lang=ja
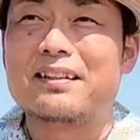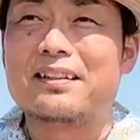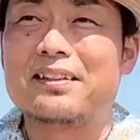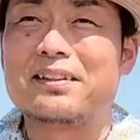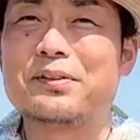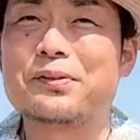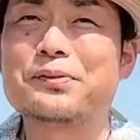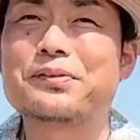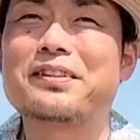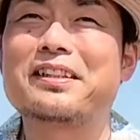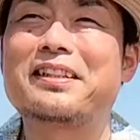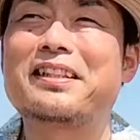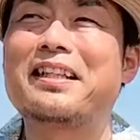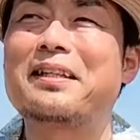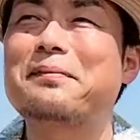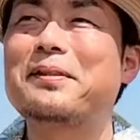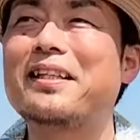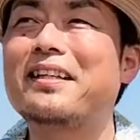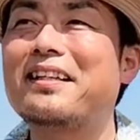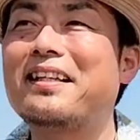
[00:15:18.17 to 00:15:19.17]
読んでて
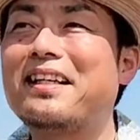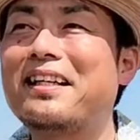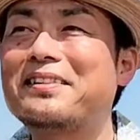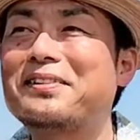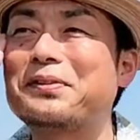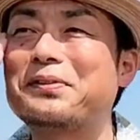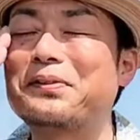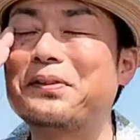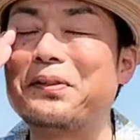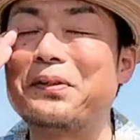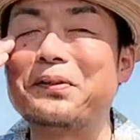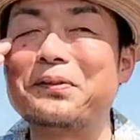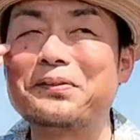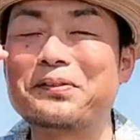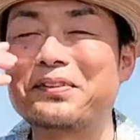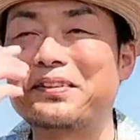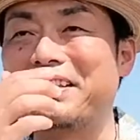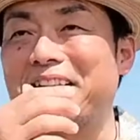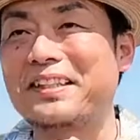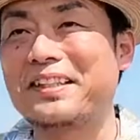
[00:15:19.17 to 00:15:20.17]
ダメだな、ちょっと本
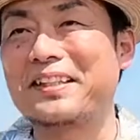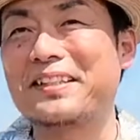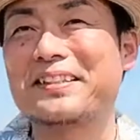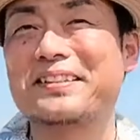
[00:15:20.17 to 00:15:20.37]
当に。